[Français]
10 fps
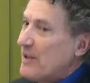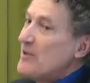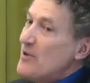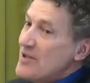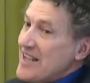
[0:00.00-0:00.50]

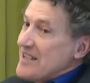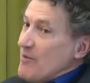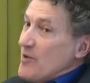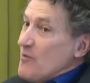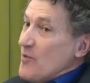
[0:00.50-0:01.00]
Prenez-le ça
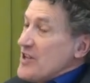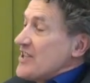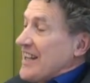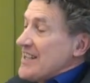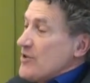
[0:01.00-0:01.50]
seulement comme moi,
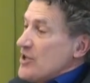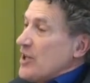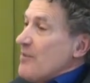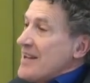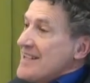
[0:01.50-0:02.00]
qu'est-ce que j'ai
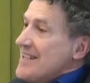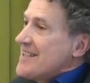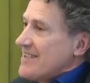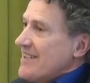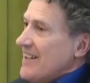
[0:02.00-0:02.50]
comme
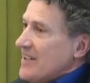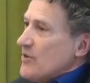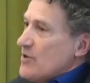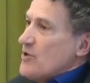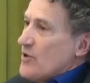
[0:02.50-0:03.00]
indice
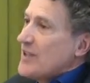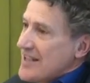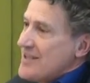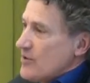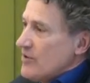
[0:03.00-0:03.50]
ce genre de
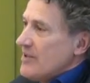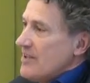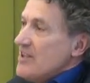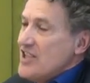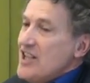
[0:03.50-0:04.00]
questions,
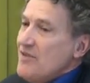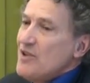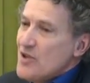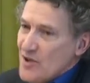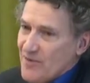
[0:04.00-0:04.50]
j'ai des
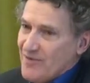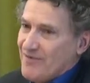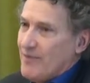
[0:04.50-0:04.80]
philosophes.